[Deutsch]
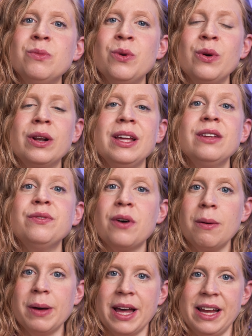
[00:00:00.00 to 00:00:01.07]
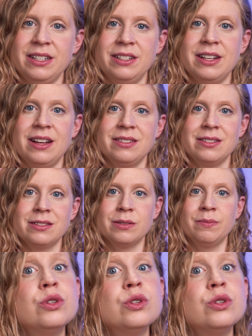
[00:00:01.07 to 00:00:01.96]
möglich vorbereitet hast.